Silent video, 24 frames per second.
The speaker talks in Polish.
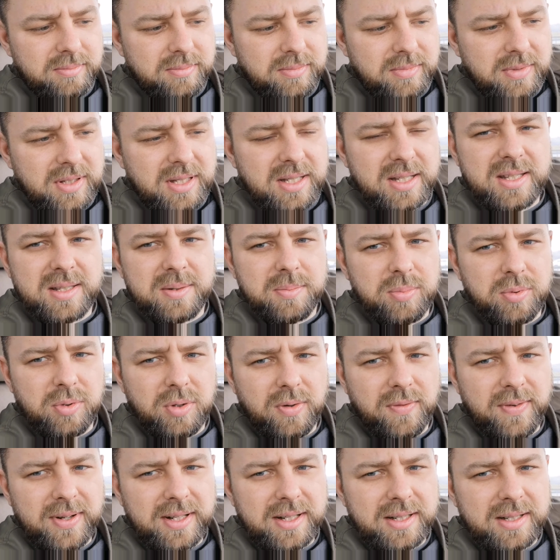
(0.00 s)
jest
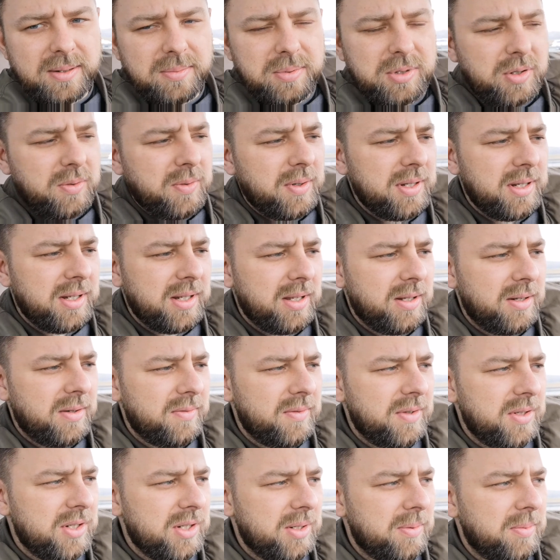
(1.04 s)
zbudowana ta przekładnia
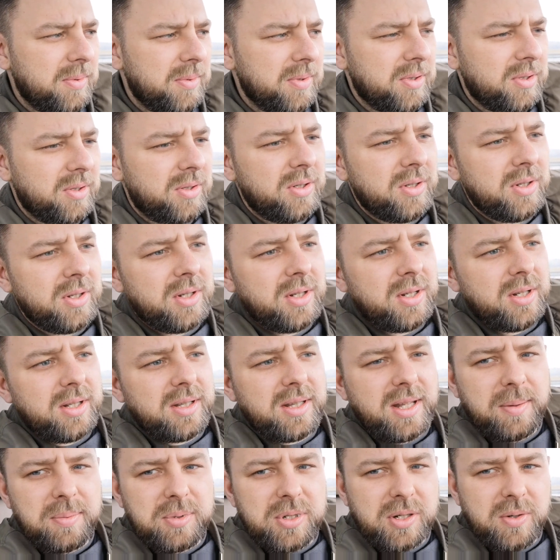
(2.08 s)
kierownicza, bo to
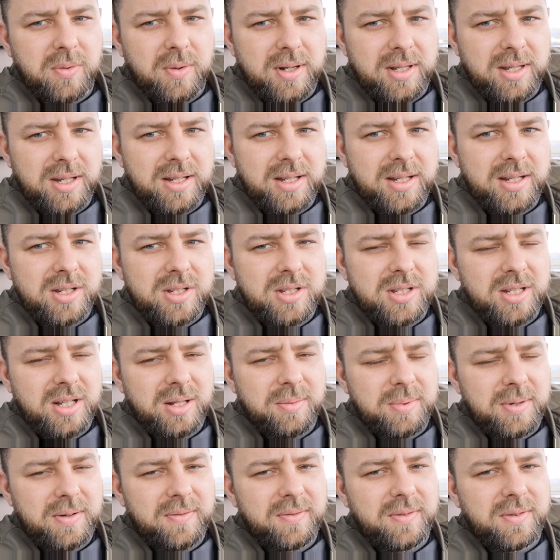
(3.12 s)
ta przekładnia jeździ
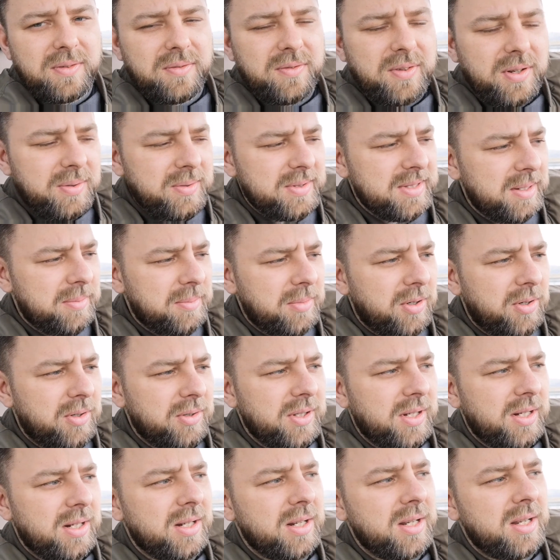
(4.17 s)
naprawdę w wielu
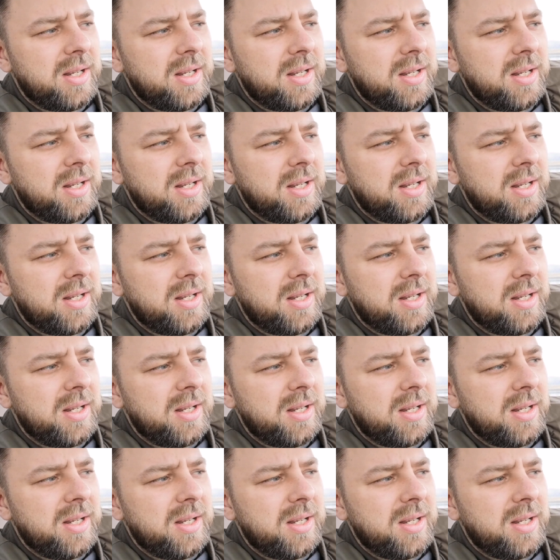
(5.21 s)
samochodach